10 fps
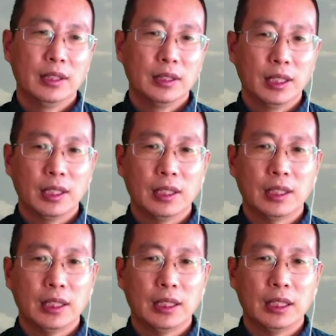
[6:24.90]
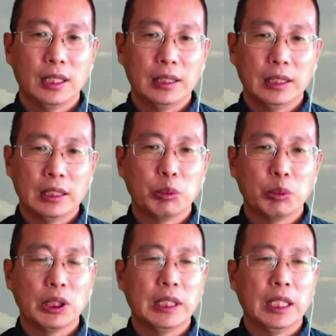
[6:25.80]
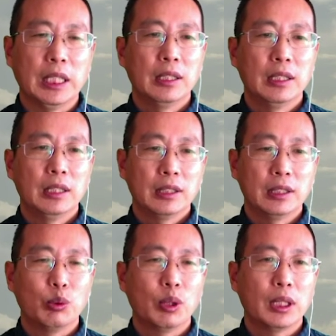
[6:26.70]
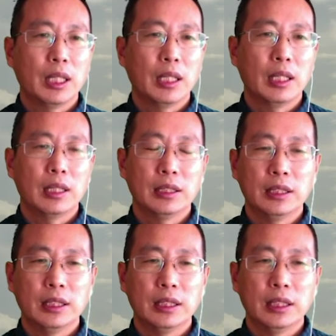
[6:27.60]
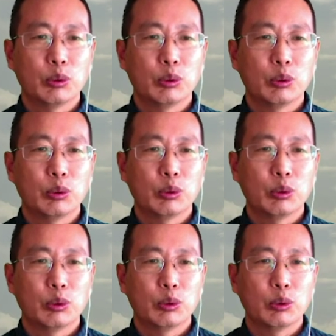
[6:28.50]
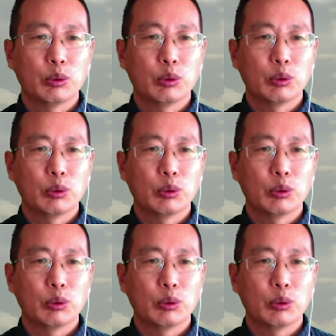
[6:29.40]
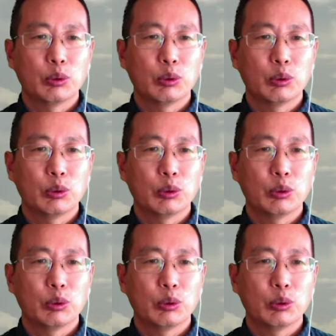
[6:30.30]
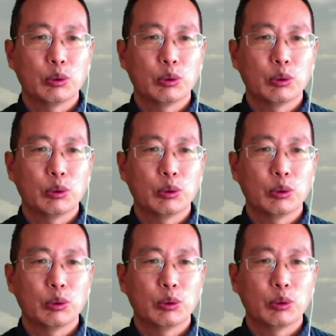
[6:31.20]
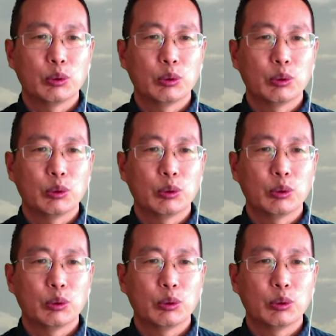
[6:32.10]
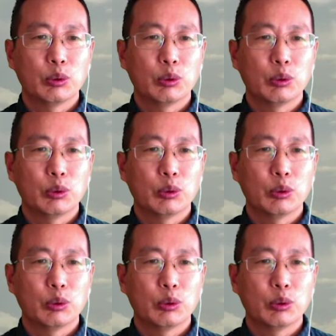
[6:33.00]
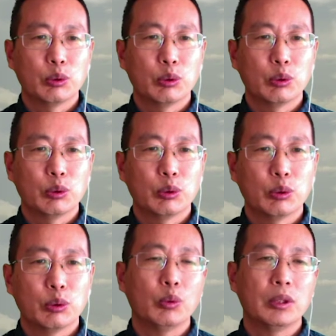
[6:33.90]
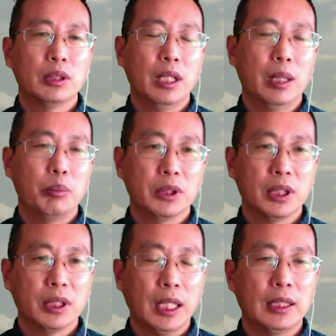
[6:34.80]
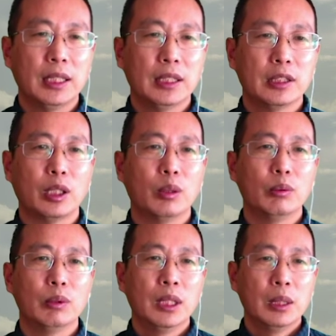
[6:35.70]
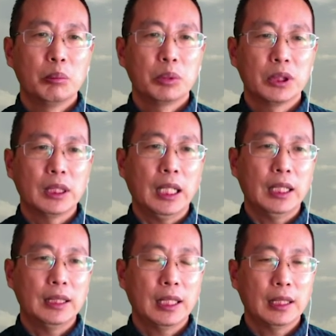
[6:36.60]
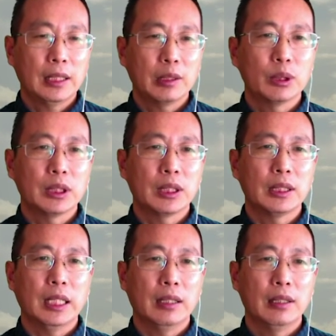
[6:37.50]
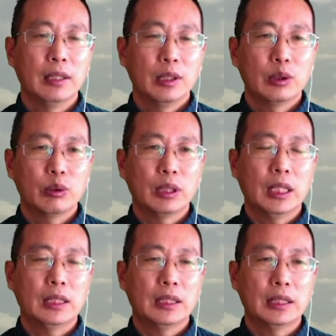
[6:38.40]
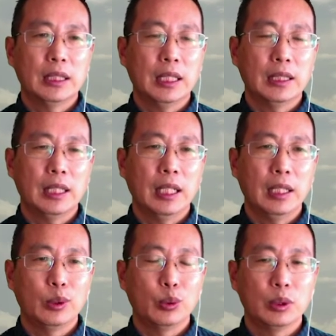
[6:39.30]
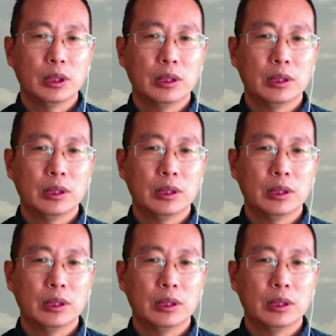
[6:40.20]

那大家呢也挣不到钱，生活呢应该说也是比较艰难，有点本的呢，现在也不知道什么时候挣到钱，所以呢也不敢投资啊，不知道哪一天是头，不知道哪一天呢能够挣到钱。所以呢，这个钱呢还都是